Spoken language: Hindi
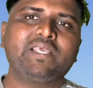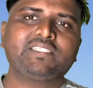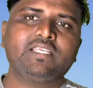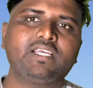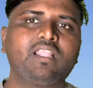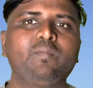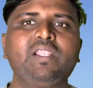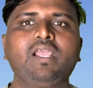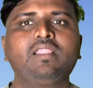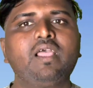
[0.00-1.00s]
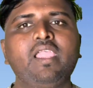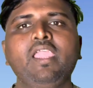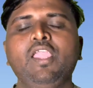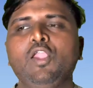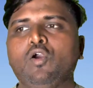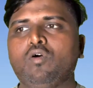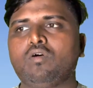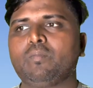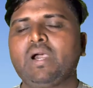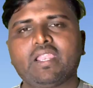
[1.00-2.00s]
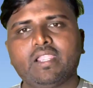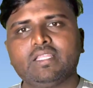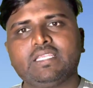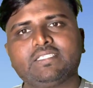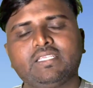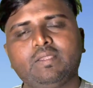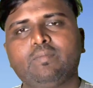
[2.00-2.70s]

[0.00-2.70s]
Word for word: पैसा है ज़्यादा मिल जाता है और मार्केट जैसे ही